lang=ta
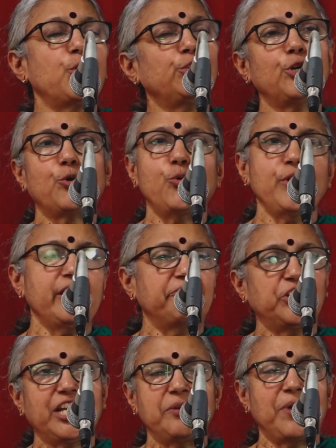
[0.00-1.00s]
பொருத்தக்கூடிய
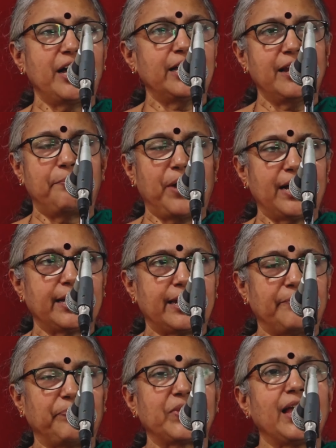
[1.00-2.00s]
விஷயமாக நான்
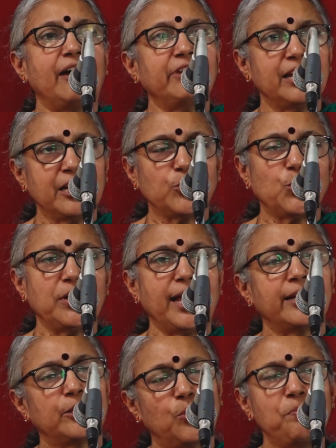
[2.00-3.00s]
பார்க்கிறேன் அவர் என்ன
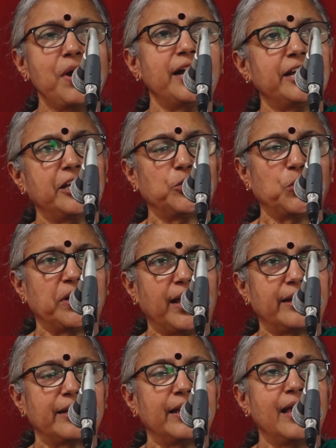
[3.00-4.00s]
சொன்னாரு ரொம்ப அழகா
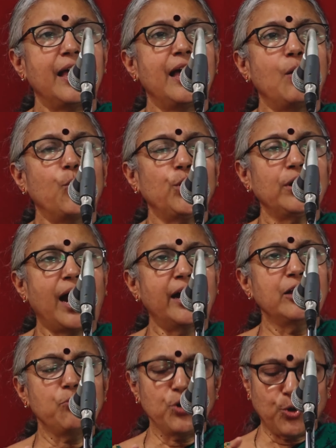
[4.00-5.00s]
சொன்னாரு ஒரு
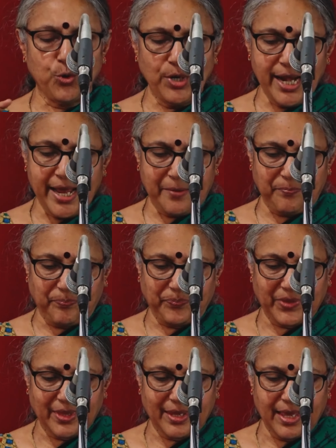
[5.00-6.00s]
அணுவுக்குள்ளே
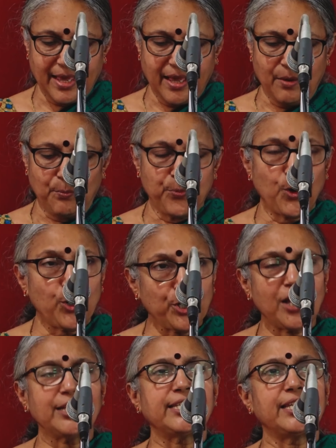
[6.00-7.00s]

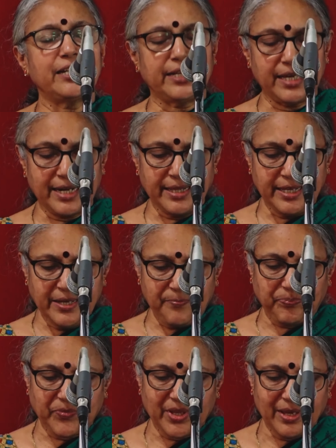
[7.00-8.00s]
புரோட்டான்ஸ் இருக்கிறது
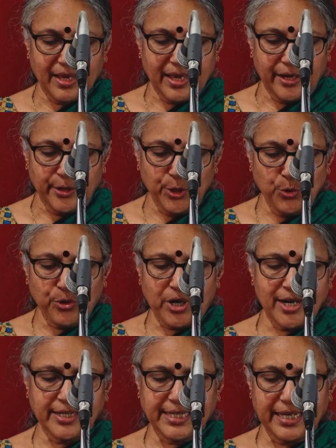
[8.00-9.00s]

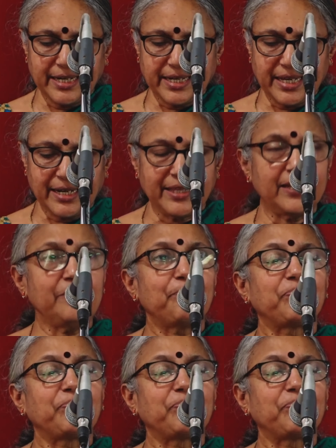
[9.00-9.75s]
நியூட்ரான்ஸ் இருக்கிறது